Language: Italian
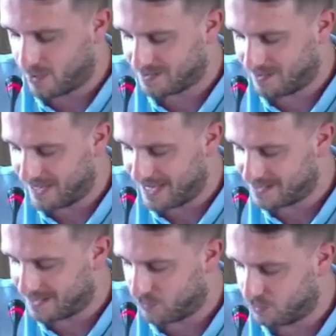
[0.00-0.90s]
sentenza
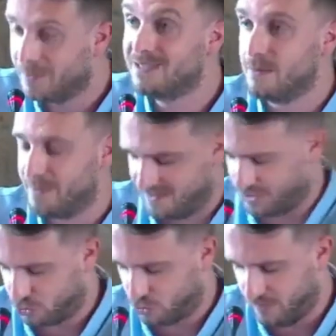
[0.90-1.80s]
che fondamentalmente
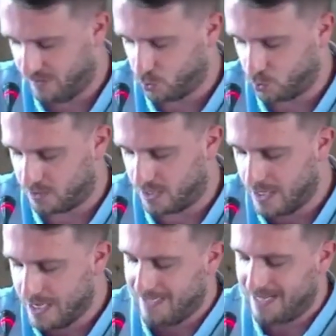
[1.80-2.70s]
assolve tutti.
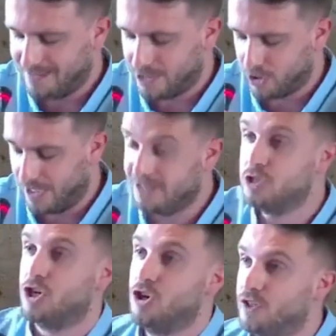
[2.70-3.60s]
Nel, il
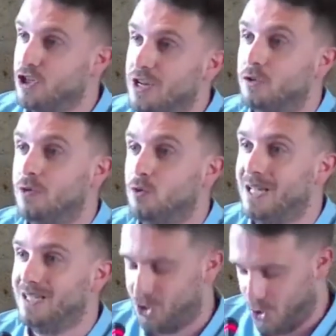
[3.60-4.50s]
19 gennaio del
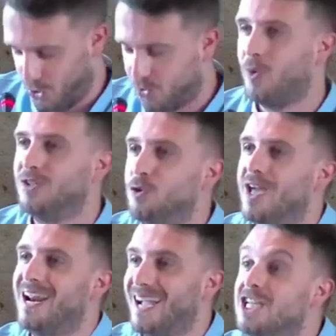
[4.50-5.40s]
2018, quando
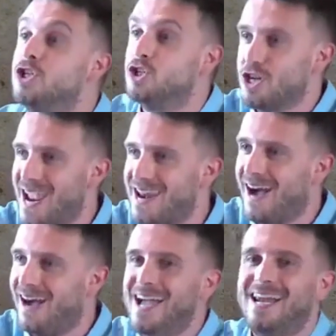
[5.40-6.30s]
era in scena
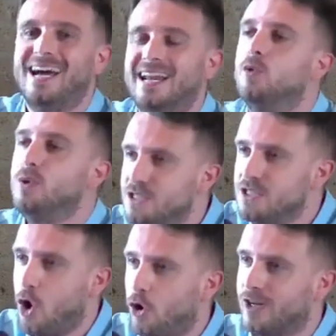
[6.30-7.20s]
la
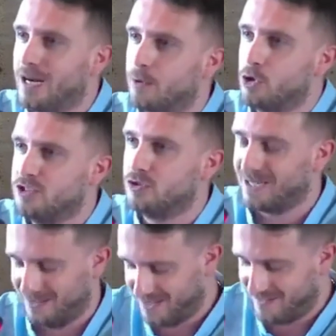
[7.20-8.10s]
requisitoria al processo
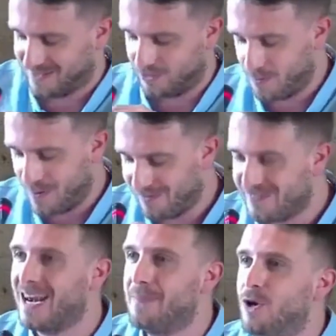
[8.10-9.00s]
trattativa Stato-mafia,
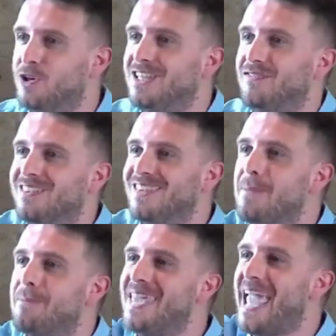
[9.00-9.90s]
la Meloni difendeva i
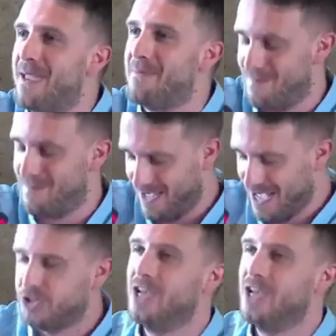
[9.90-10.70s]
PM, cioè